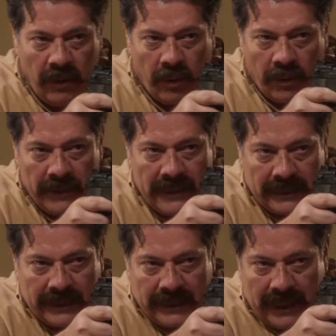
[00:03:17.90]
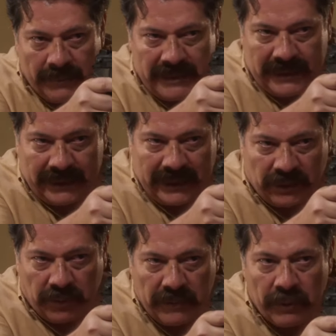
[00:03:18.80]
olvídate de la amistad que
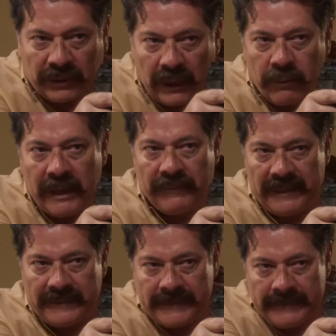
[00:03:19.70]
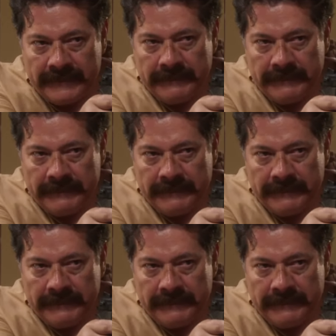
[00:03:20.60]
tuvimos alguna vez.